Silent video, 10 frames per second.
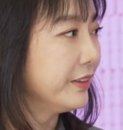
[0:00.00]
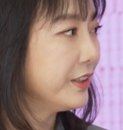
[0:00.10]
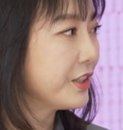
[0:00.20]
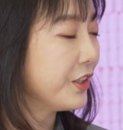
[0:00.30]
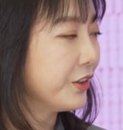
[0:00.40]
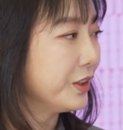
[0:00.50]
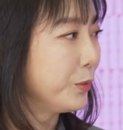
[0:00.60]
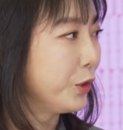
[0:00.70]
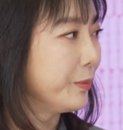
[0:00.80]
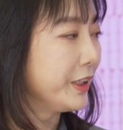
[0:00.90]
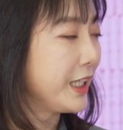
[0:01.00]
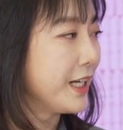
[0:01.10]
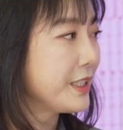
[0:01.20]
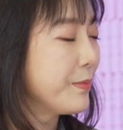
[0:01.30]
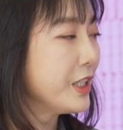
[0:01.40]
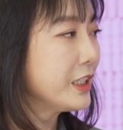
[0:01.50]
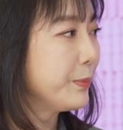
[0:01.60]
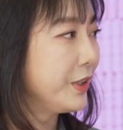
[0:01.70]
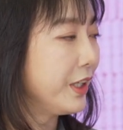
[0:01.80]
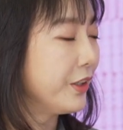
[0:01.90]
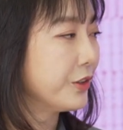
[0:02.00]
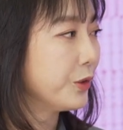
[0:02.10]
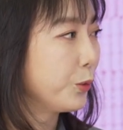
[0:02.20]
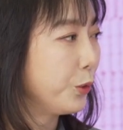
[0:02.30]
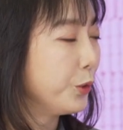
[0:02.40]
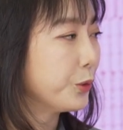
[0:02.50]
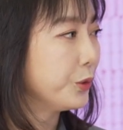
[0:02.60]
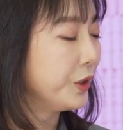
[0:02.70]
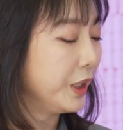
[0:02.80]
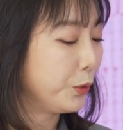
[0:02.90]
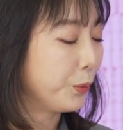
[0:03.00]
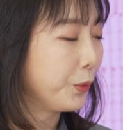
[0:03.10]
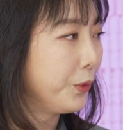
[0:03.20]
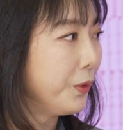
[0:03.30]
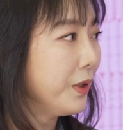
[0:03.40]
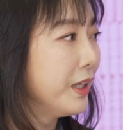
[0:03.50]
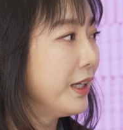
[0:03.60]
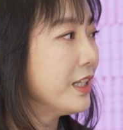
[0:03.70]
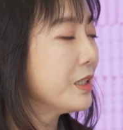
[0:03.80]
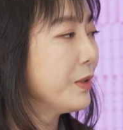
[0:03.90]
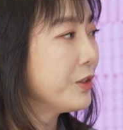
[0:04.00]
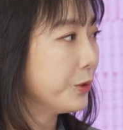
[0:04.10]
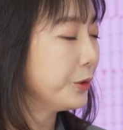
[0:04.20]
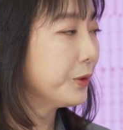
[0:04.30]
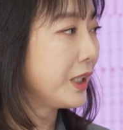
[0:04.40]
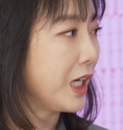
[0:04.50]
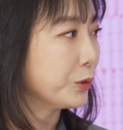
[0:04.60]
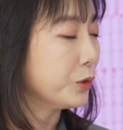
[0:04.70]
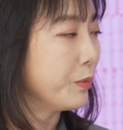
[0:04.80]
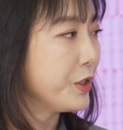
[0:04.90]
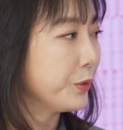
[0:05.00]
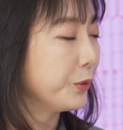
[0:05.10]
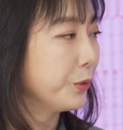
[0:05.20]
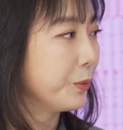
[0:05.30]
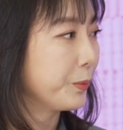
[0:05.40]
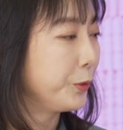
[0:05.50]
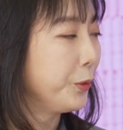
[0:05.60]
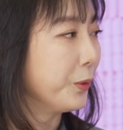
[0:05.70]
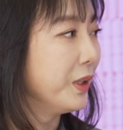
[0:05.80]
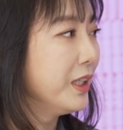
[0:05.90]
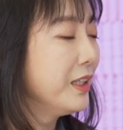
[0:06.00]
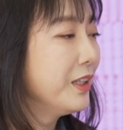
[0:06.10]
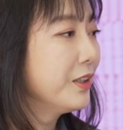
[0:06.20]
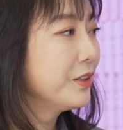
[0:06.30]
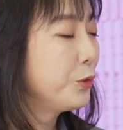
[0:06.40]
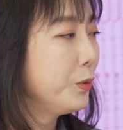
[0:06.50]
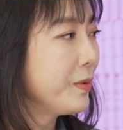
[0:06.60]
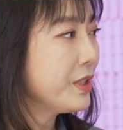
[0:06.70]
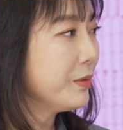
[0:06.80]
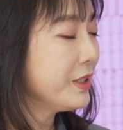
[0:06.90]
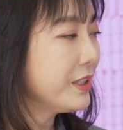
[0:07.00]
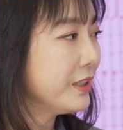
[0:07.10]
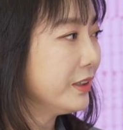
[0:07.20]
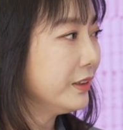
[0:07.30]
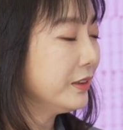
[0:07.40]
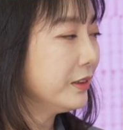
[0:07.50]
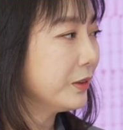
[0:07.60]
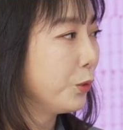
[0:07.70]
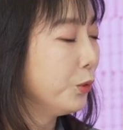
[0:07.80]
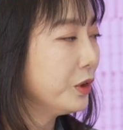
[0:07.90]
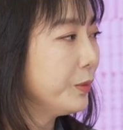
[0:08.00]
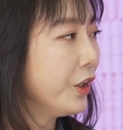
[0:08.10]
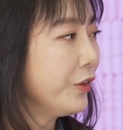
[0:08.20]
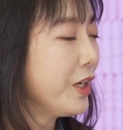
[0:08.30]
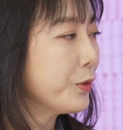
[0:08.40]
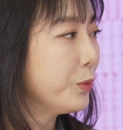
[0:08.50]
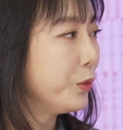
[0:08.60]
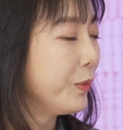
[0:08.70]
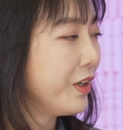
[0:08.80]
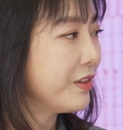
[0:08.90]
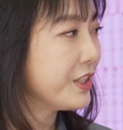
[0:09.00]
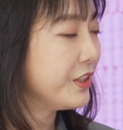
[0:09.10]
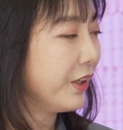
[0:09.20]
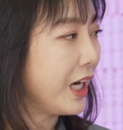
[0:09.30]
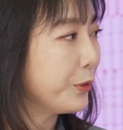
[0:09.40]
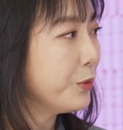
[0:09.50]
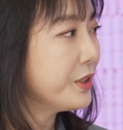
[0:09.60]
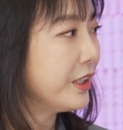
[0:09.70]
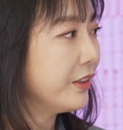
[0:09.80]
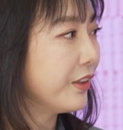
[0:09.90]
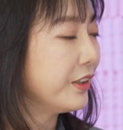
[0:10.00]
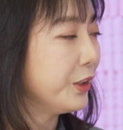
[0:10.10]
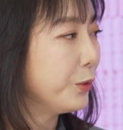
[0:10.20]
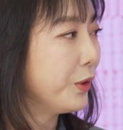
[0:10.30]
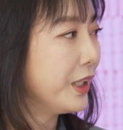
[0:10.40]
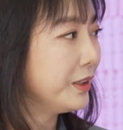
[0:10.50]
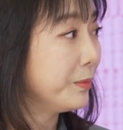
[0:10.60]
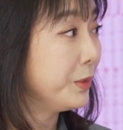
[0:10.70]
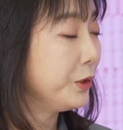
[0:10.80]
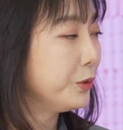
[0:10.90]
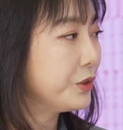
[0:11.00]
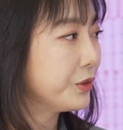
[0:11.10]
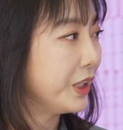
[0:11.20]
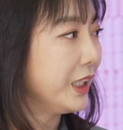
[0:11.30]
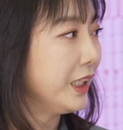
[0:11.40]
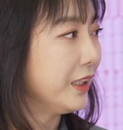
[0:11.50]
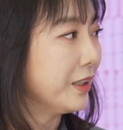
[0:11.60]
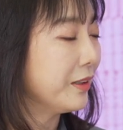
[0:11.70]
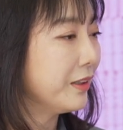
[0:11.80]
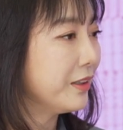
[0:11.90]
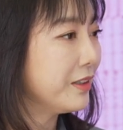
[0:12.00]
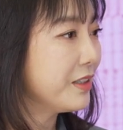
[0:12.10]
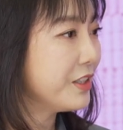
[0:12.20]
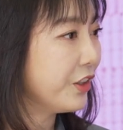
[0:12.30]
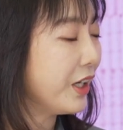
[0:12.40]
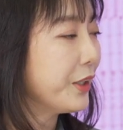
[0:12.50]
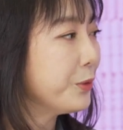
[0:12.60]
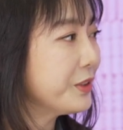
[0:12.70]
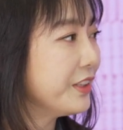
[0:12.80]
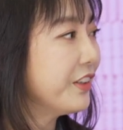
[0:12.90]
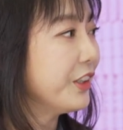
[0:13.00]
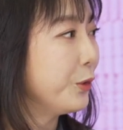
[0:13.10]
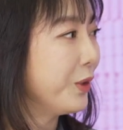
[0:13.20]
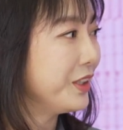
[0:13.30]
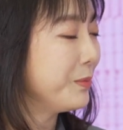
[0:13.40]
특성을 보입니다. 음. 3, 40대 여성 고용률이 높고 음. 하지만 저소득 가구 비중도 높고 돌봄 서비스 공급 현황으로 보면 지역 아동센터를 이용하는 비중이 지역 아동센터를 이용하는